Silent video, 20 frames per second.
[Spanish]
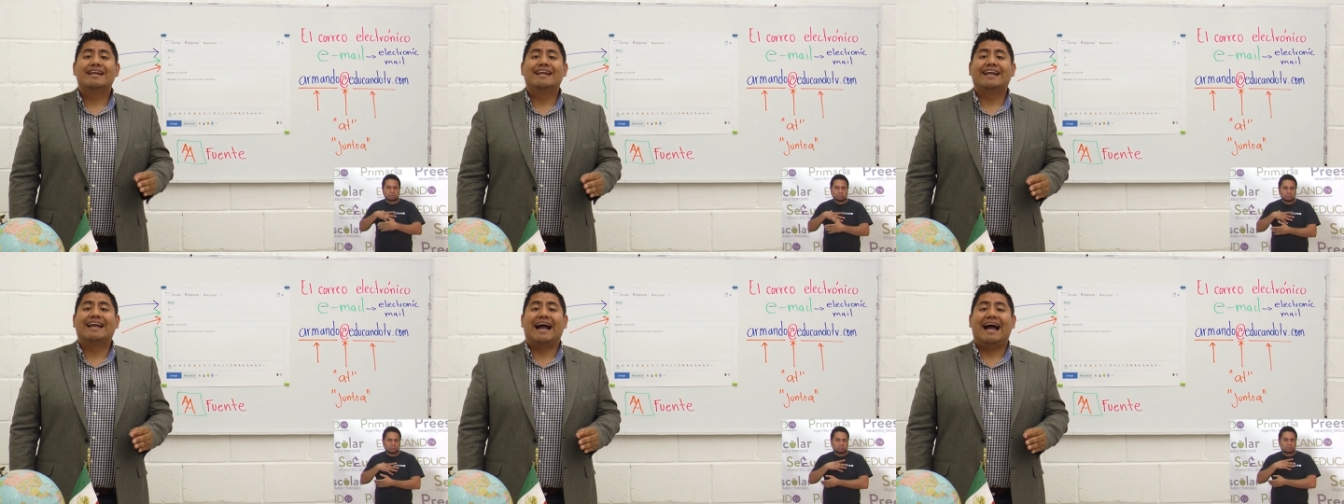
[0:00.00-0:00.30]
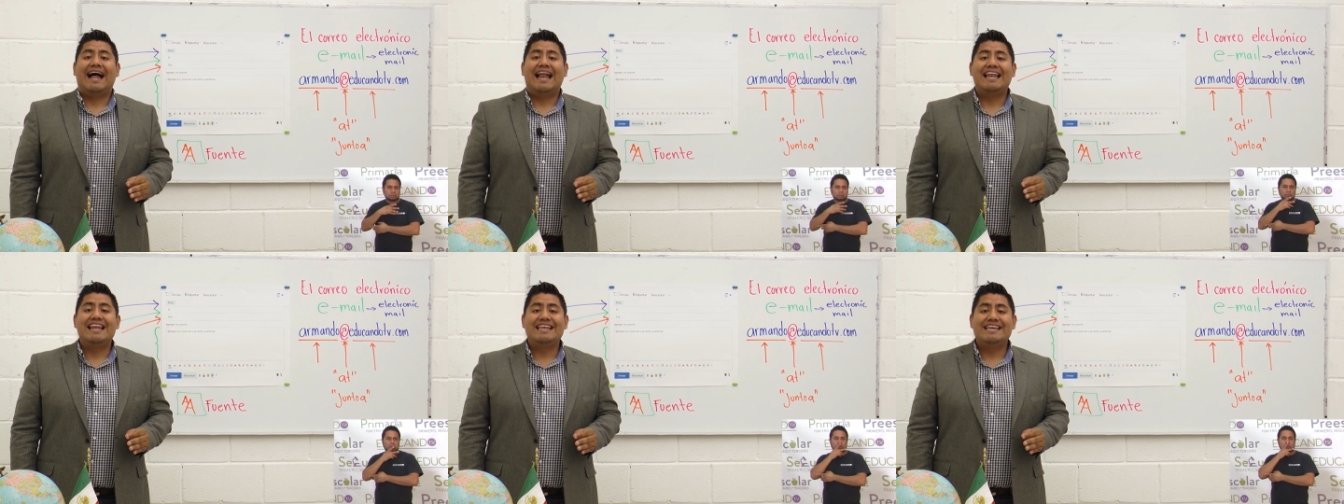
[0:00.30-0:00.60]

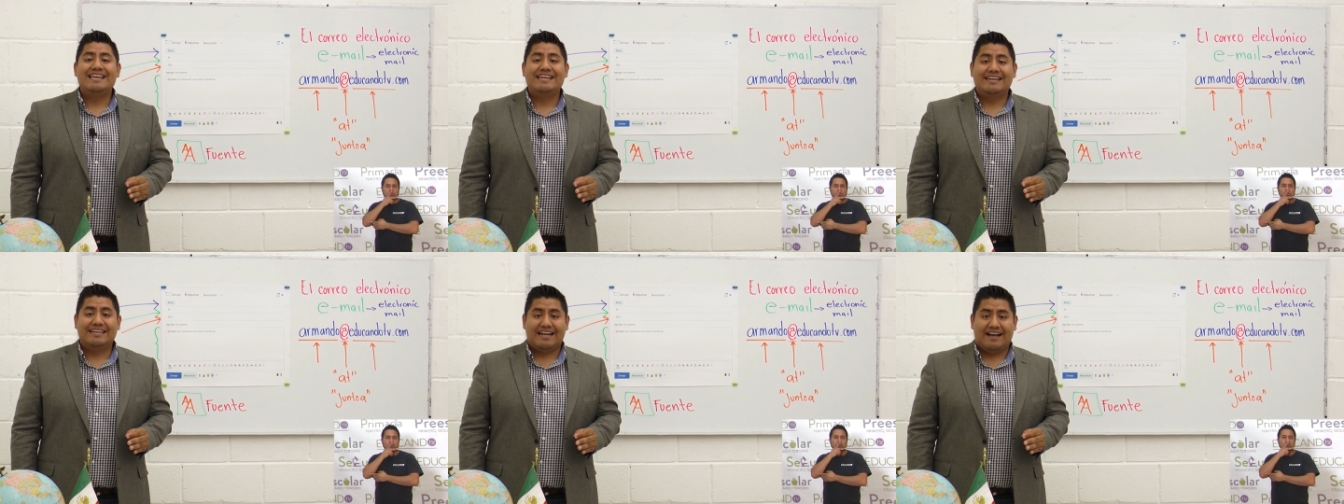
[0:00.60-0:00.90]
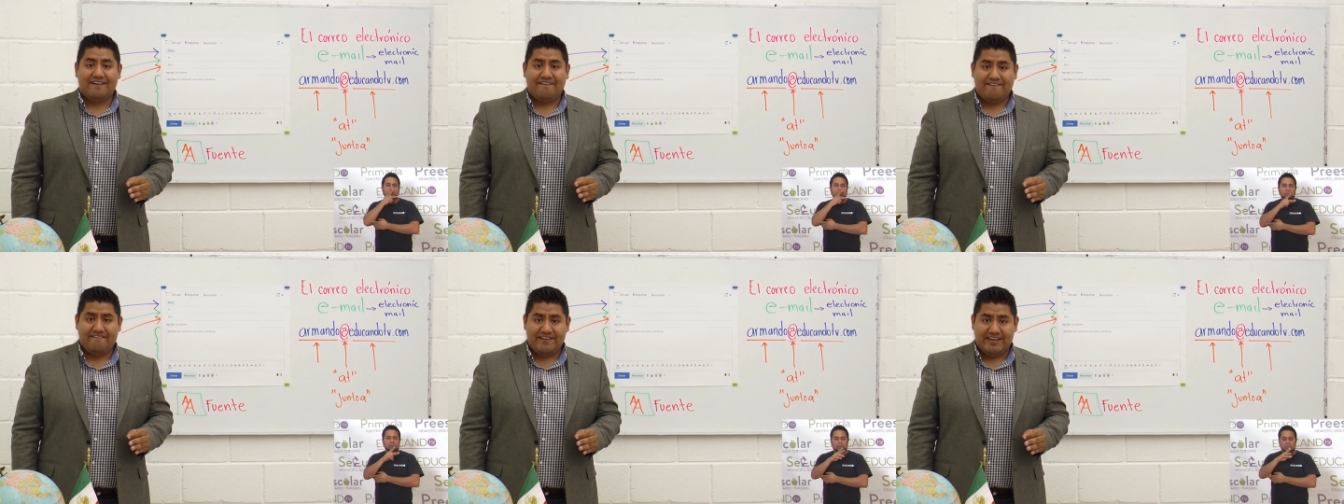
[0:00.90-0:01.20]

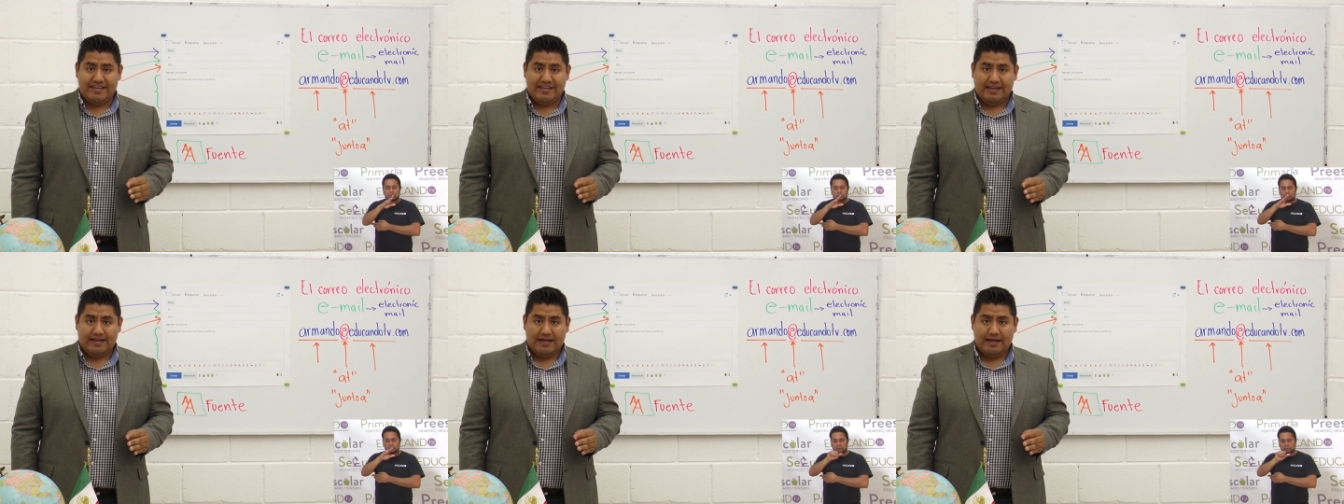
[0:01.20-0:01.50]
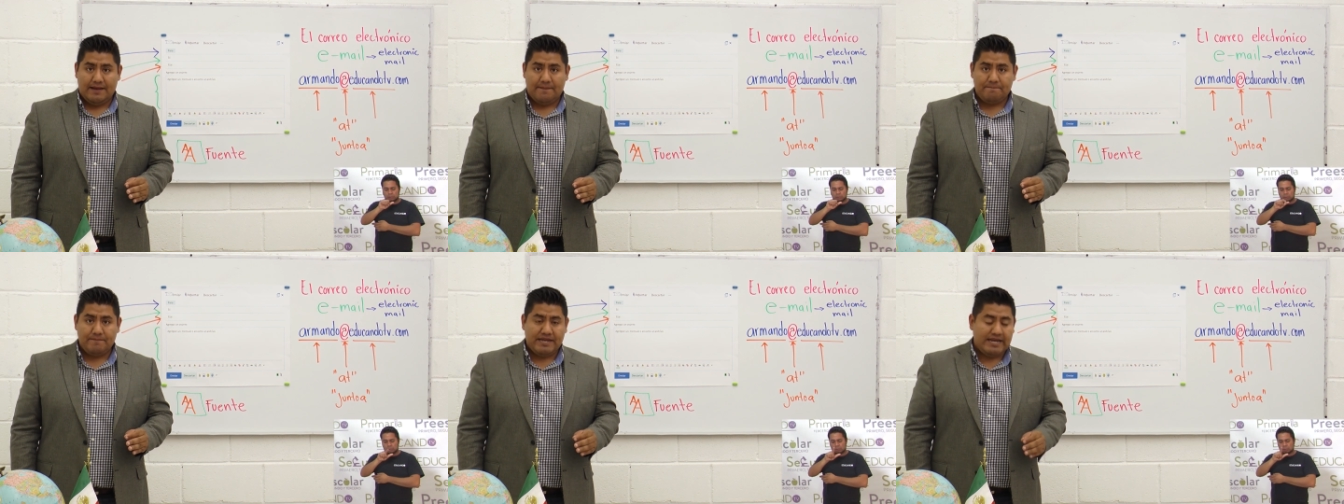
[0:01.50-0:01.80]
caligrafía,
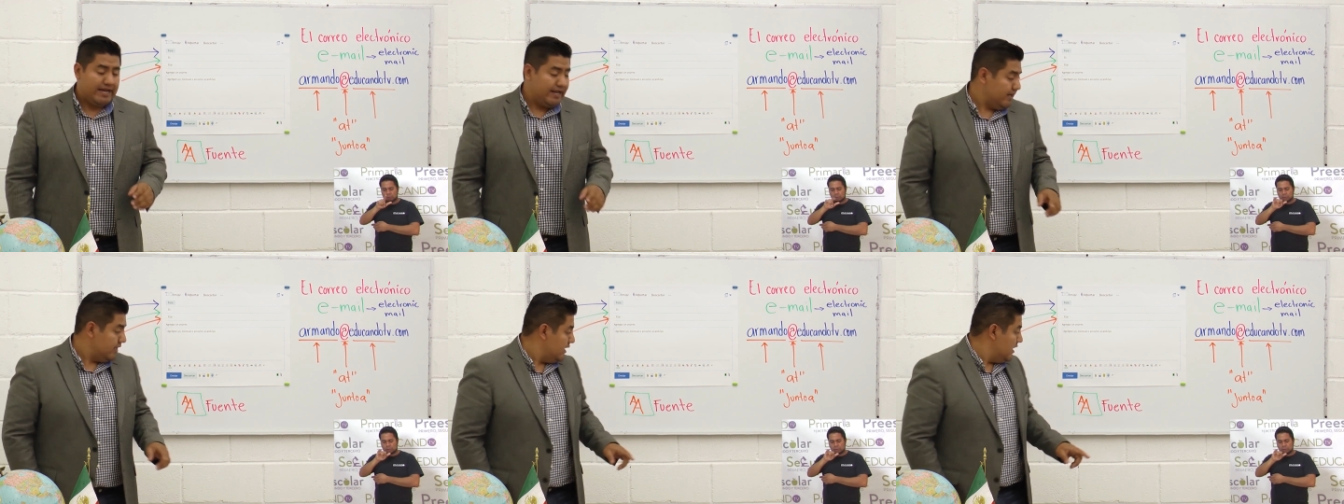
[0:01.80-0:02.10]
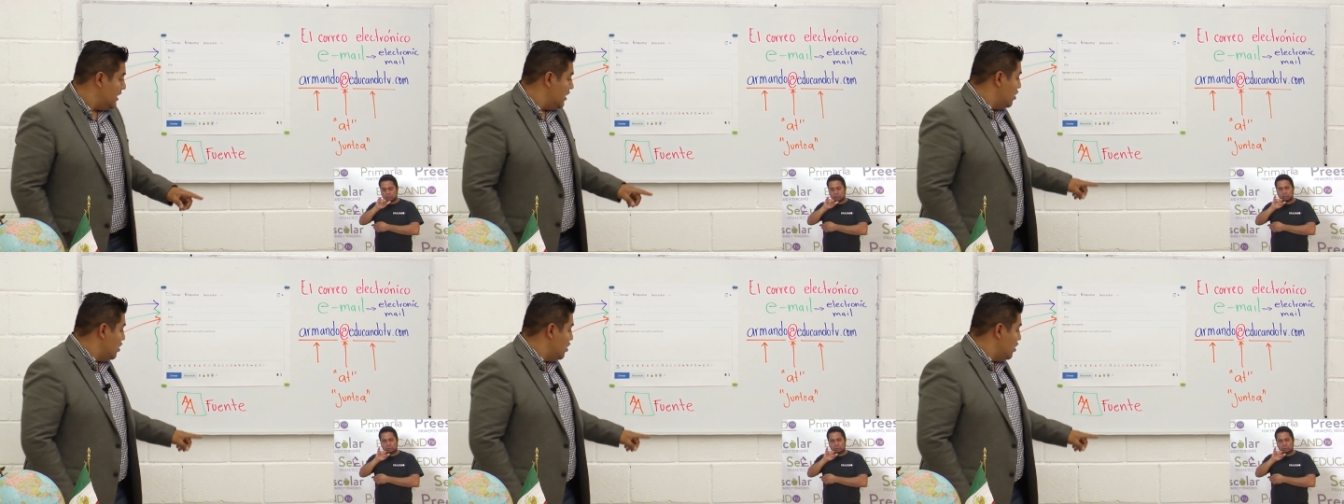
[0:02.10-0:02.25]
¿bien?